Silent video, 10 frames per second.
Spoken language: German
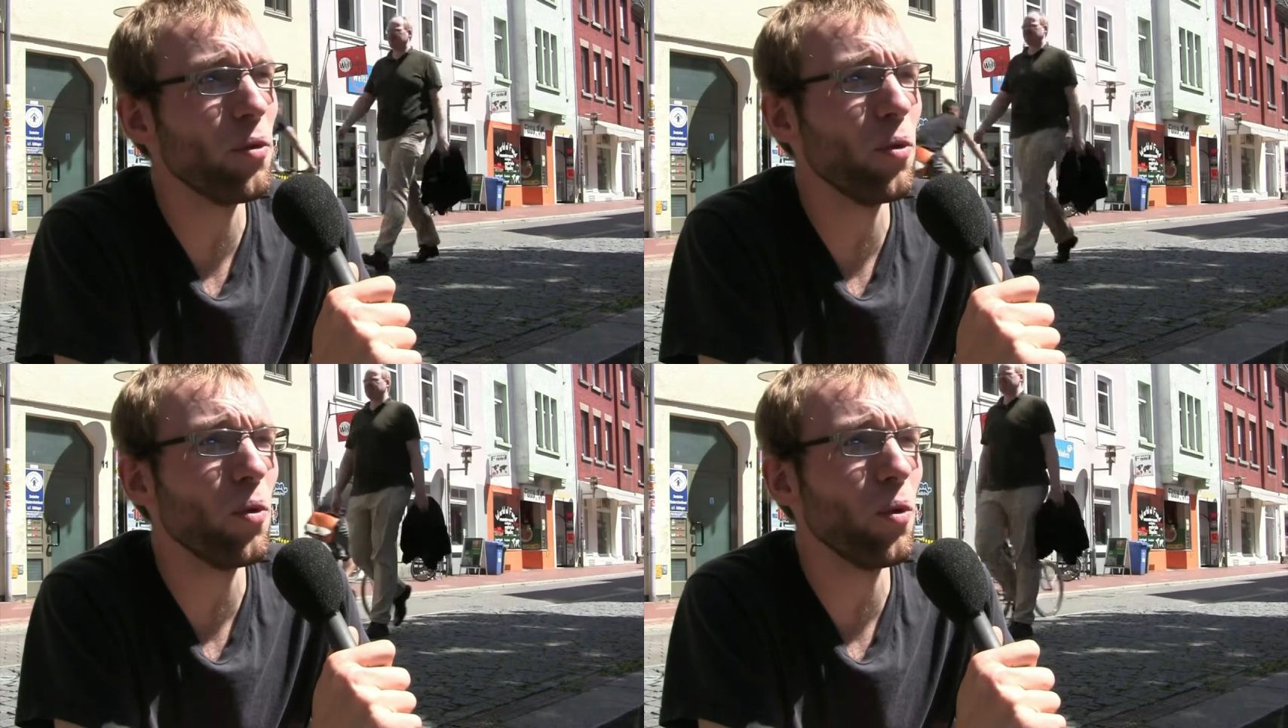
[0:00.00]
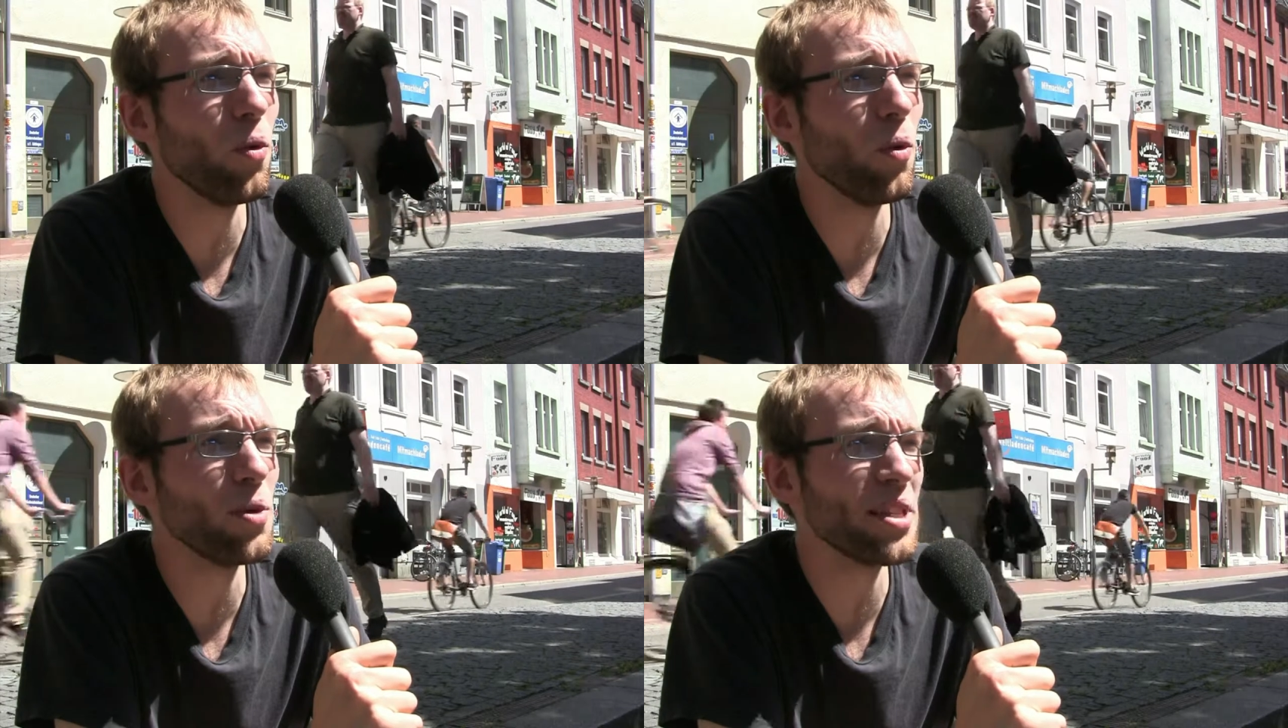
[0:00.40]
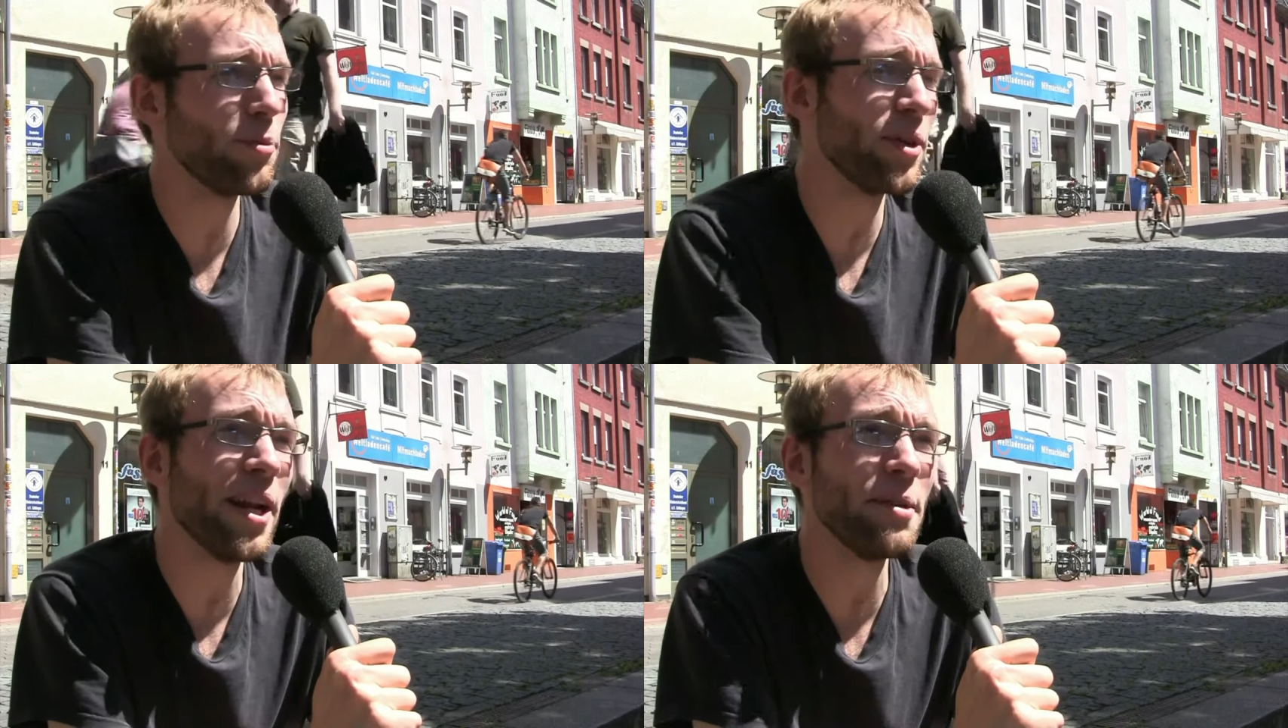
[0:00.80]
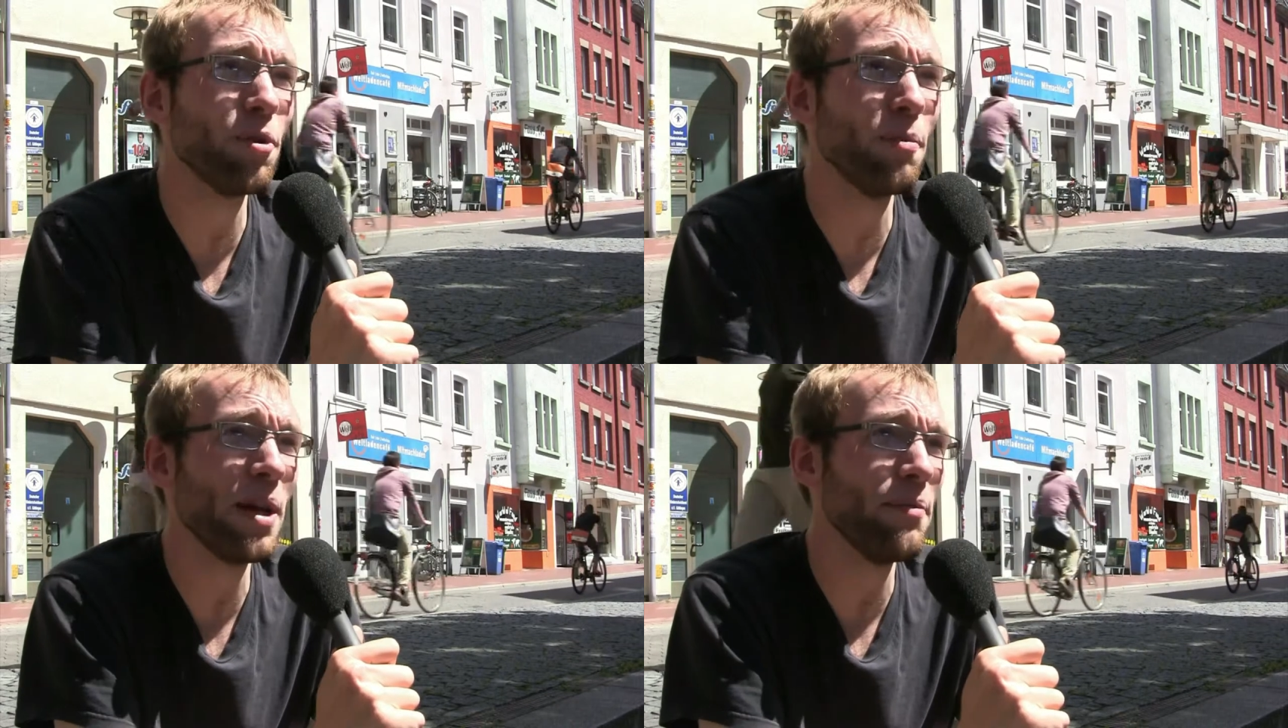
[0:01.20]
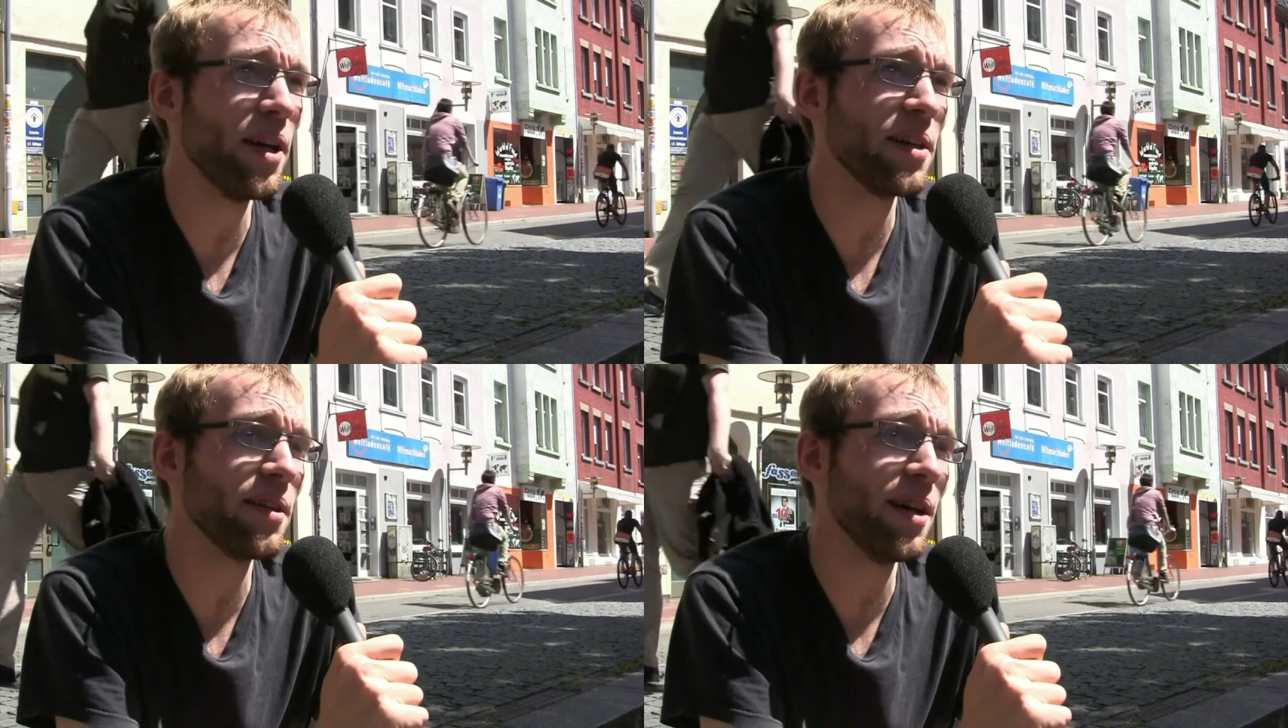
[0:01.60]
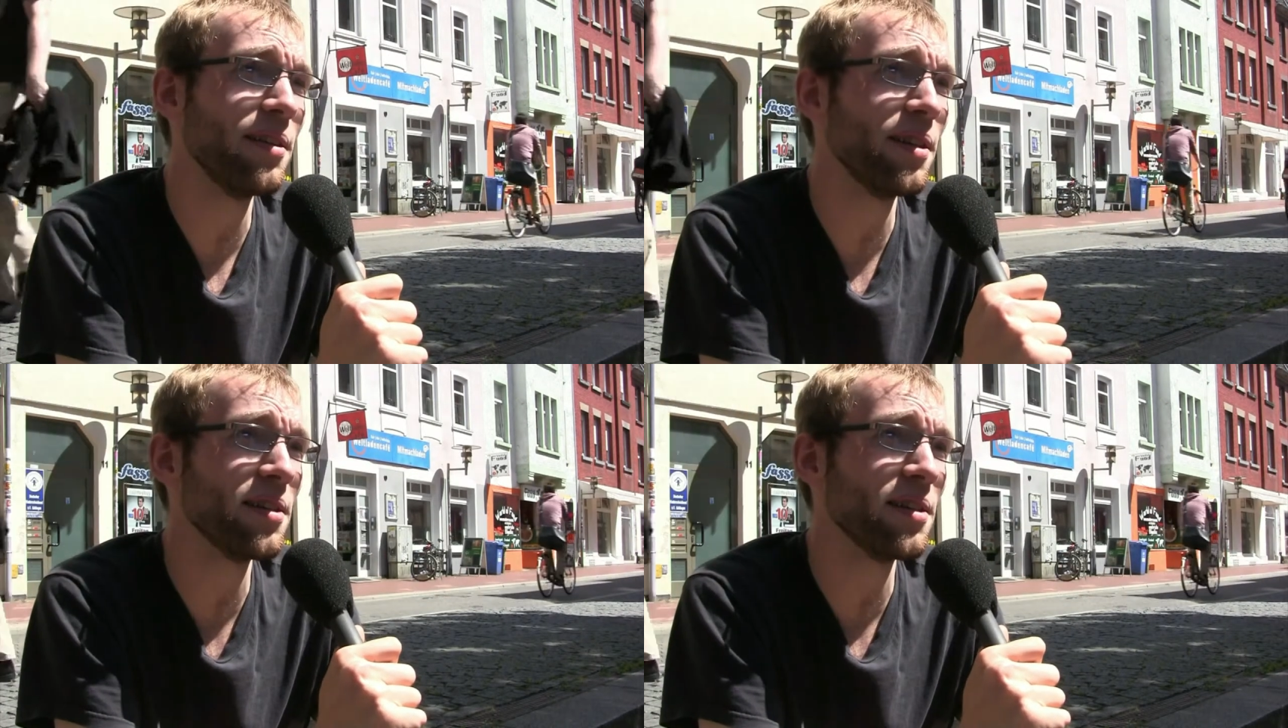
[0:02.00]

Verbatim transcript: wo Salmonellen ein Problem werden kann.